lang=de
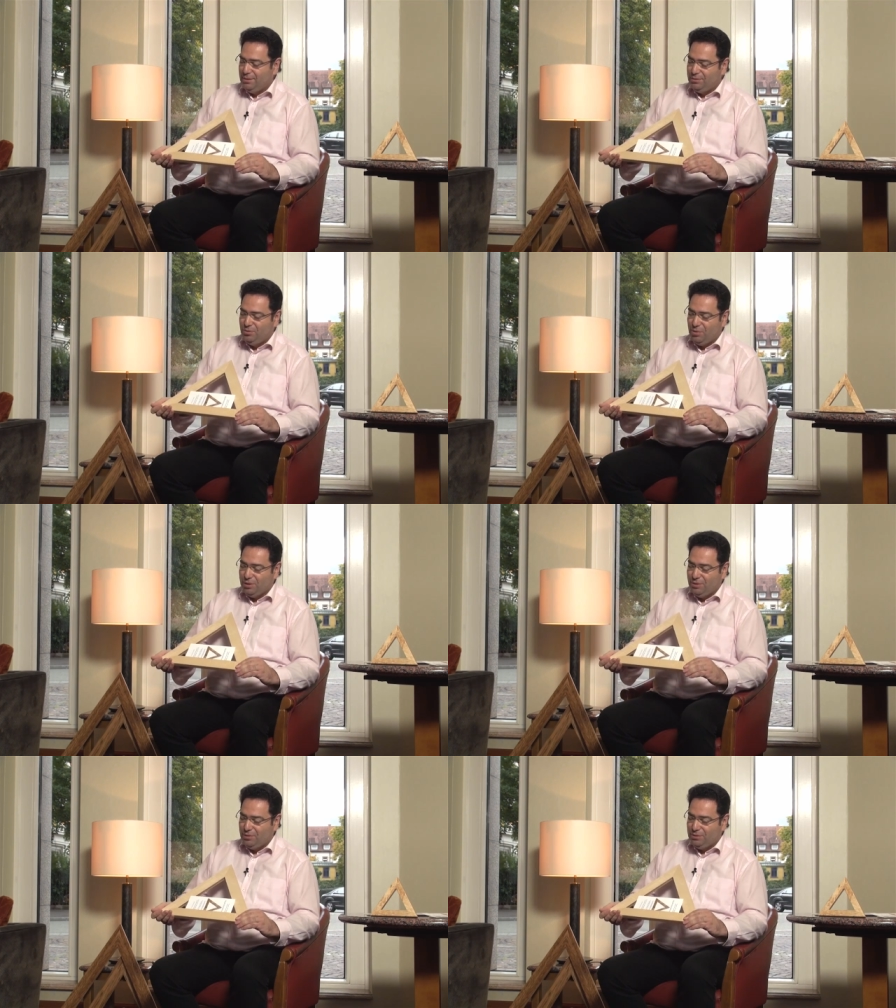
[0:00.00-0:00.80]

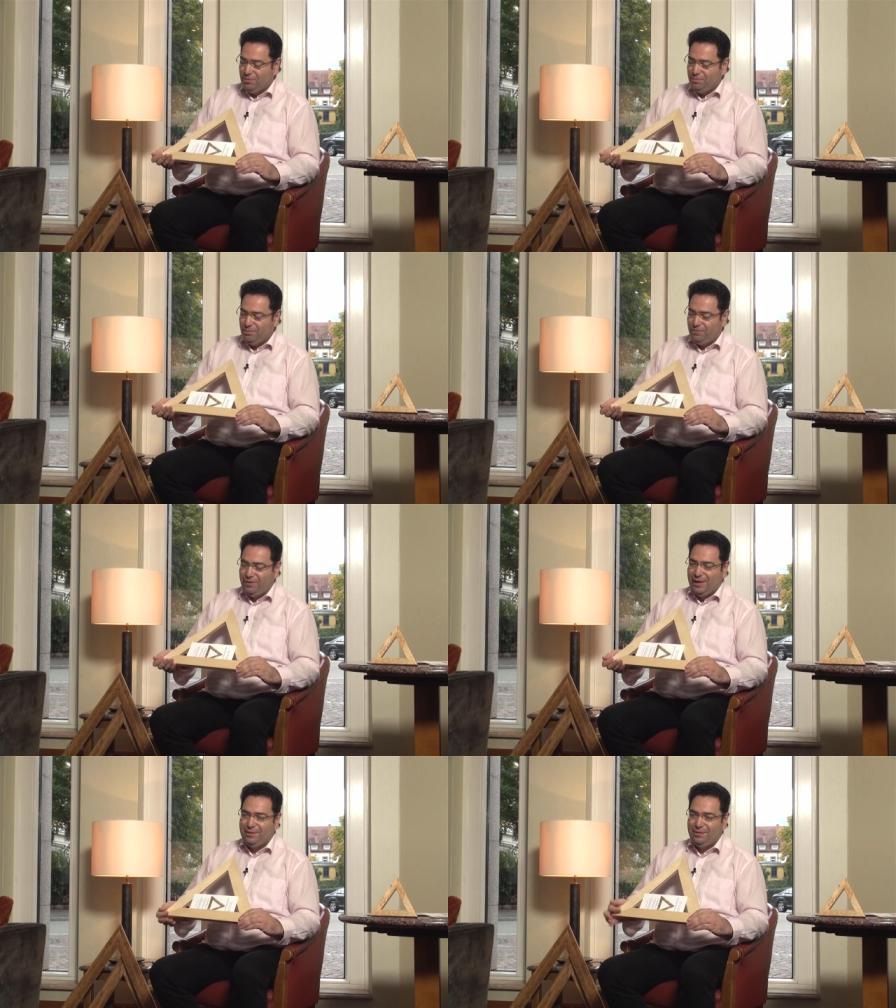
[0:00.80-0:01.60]
Zuordnung zum
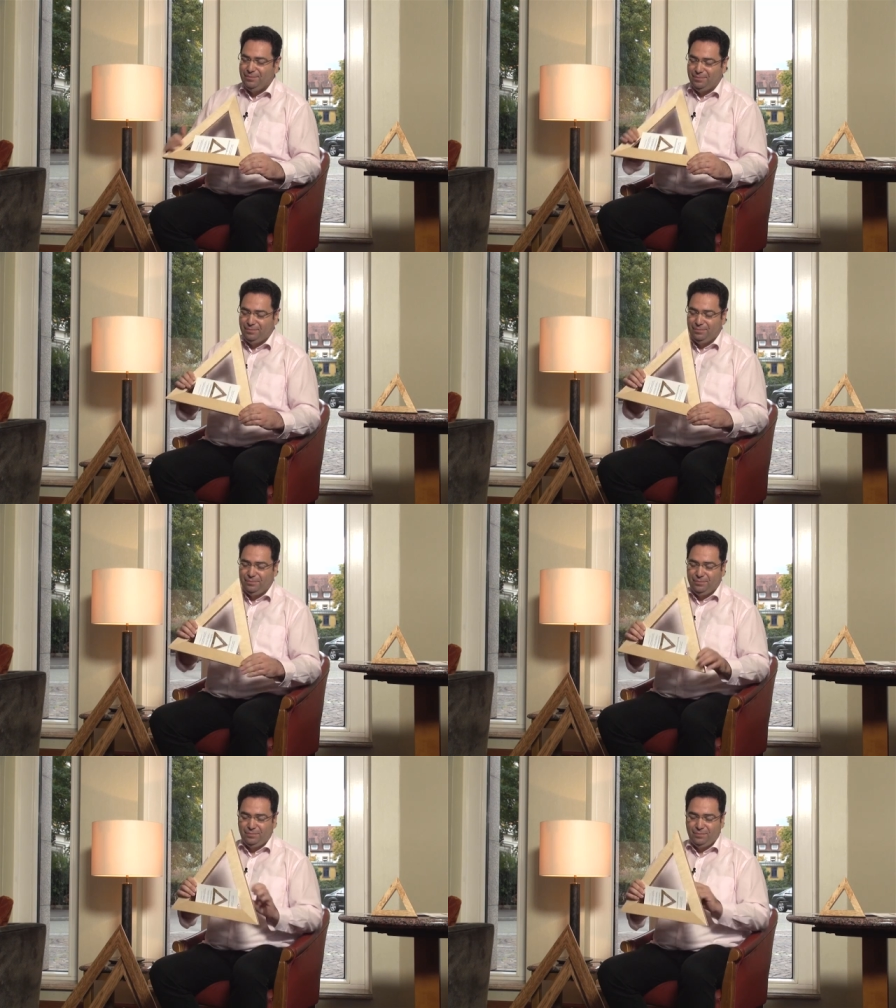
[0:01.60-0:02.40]
Feld.
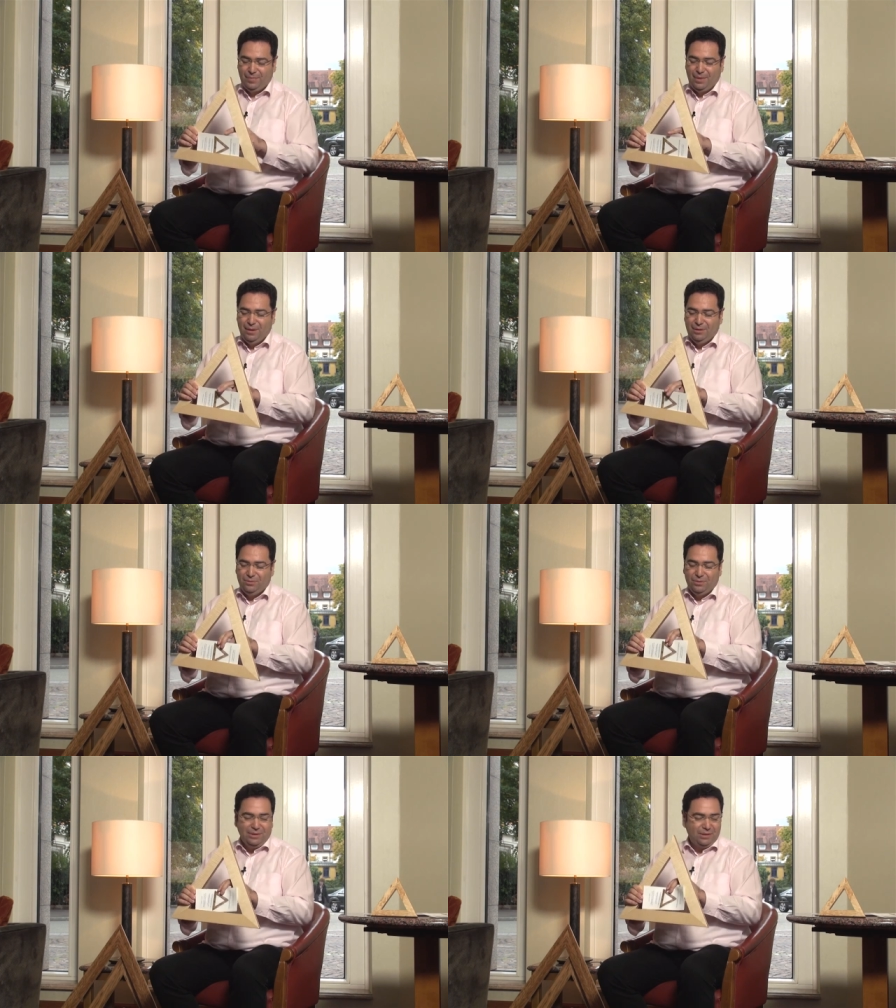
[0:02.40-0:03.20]

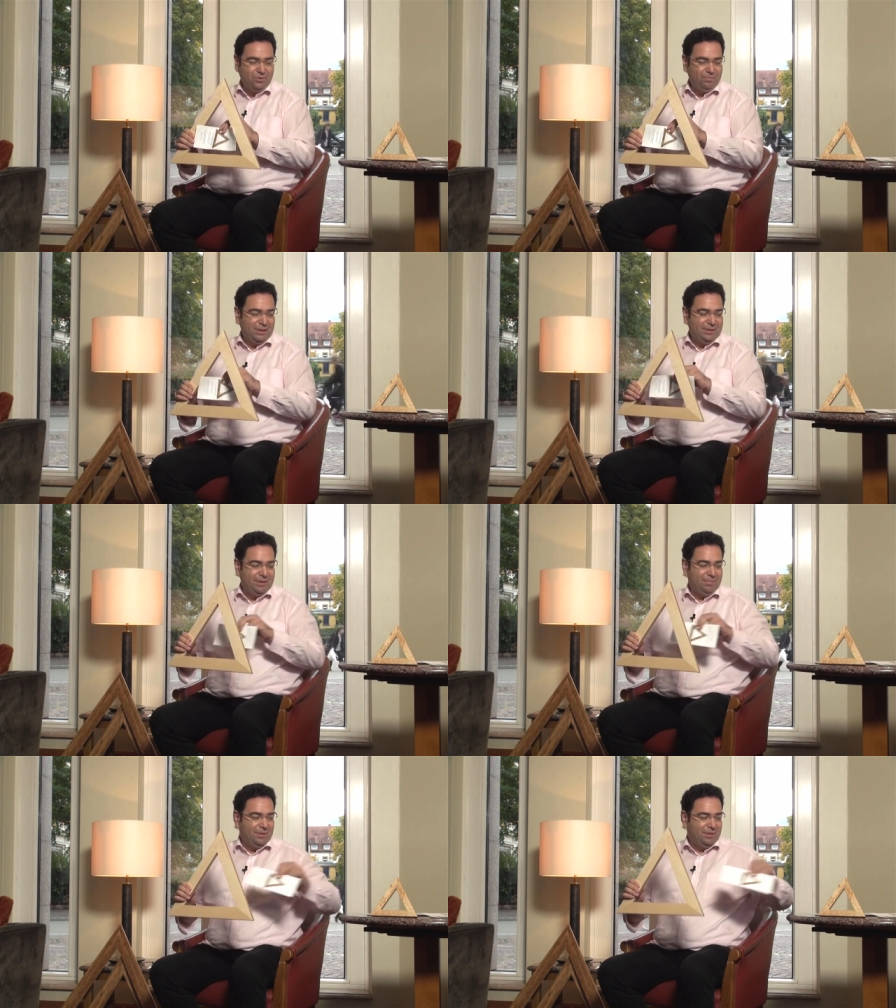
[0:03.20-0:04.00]
So ist das
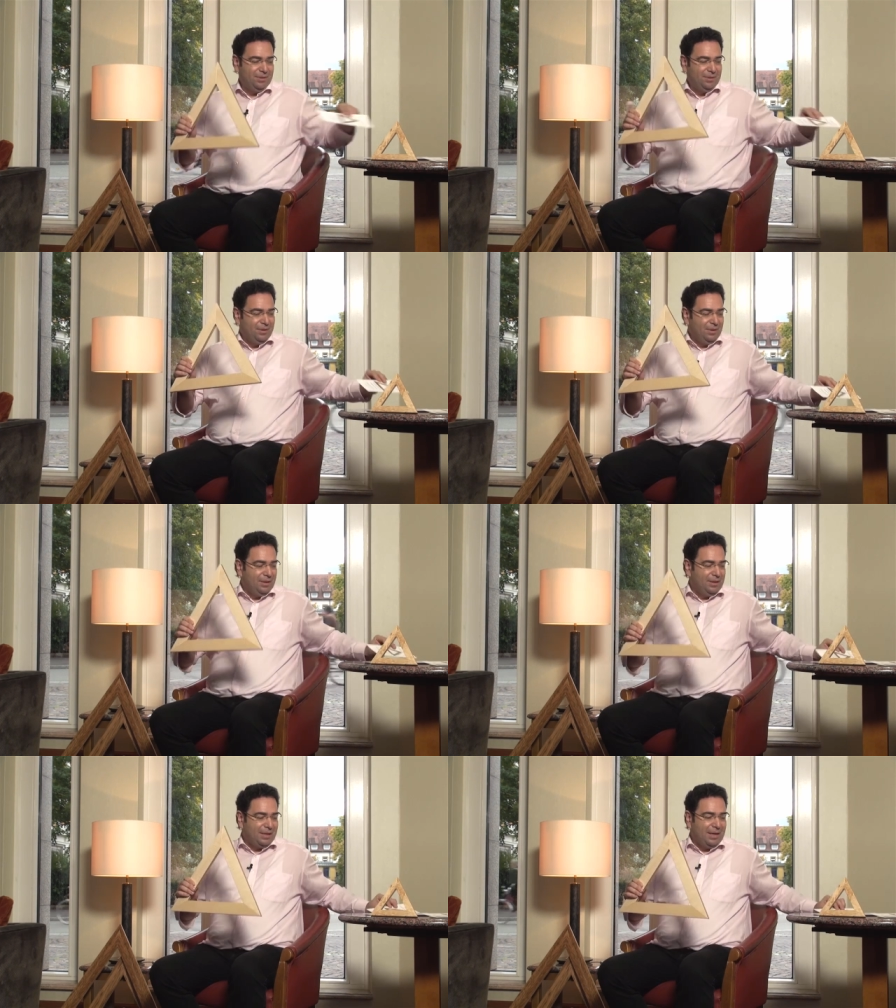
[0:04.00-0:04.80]
Grundprinzip
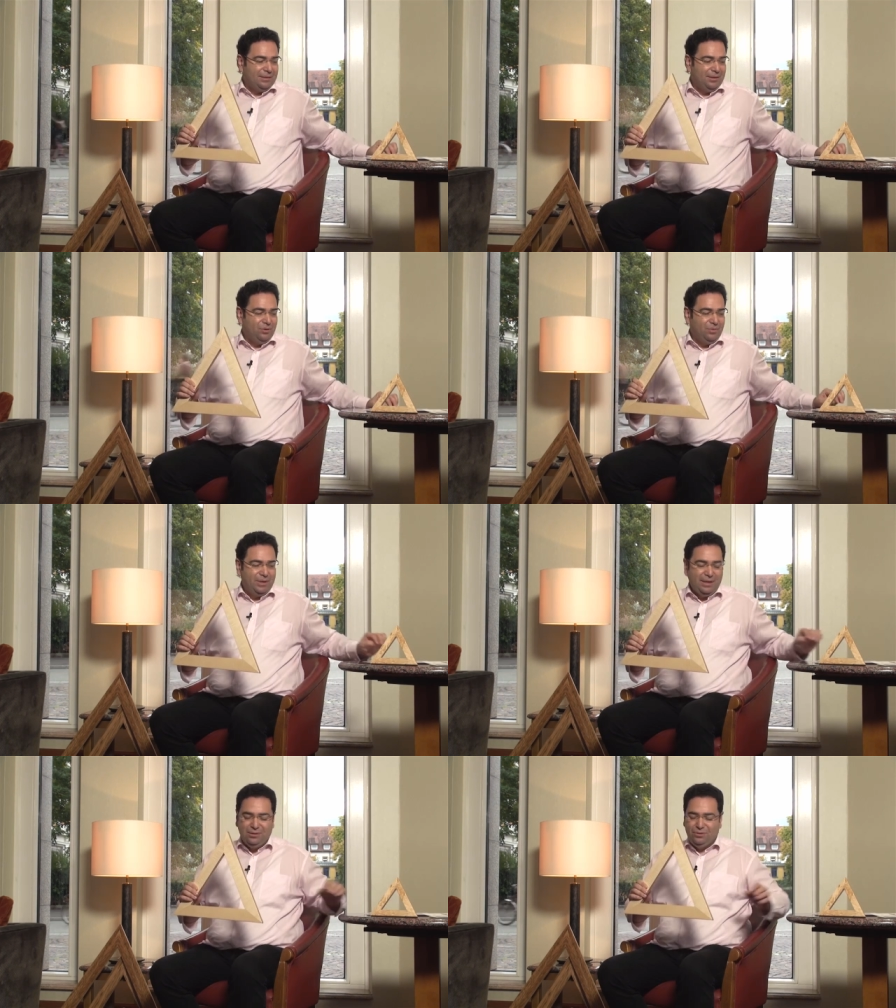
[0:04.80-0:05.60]
in der Casa de
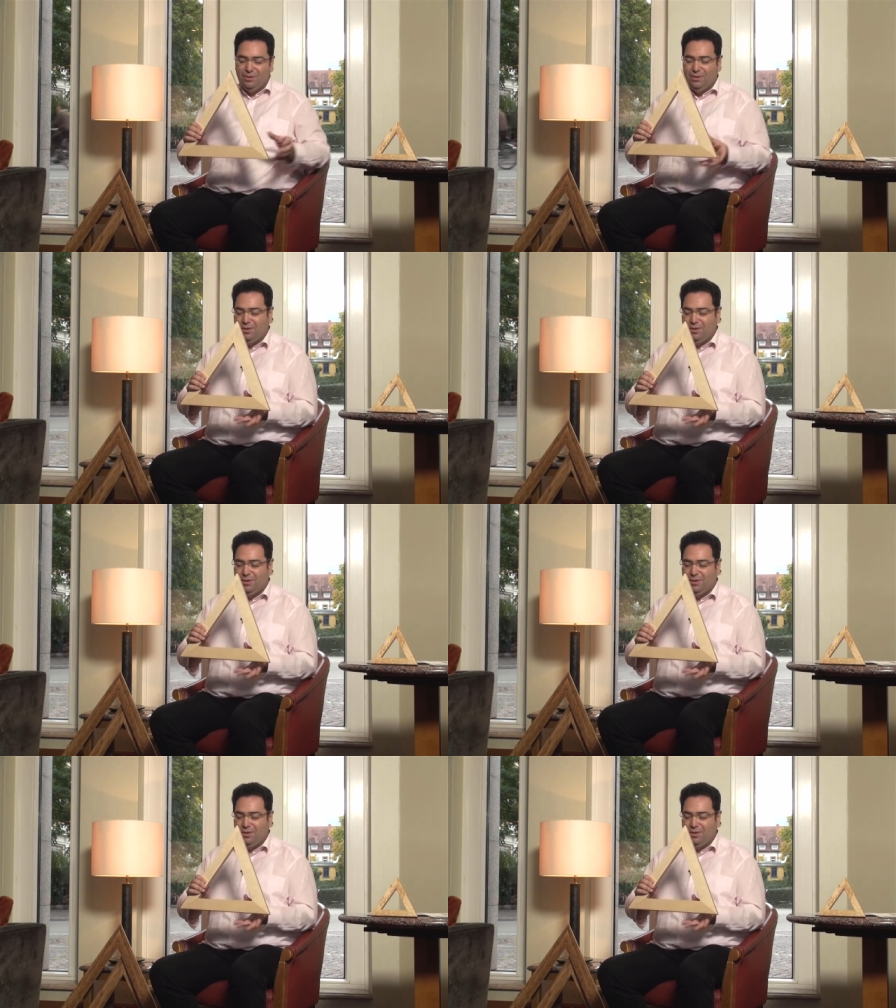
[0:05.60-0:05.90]
Dominatio,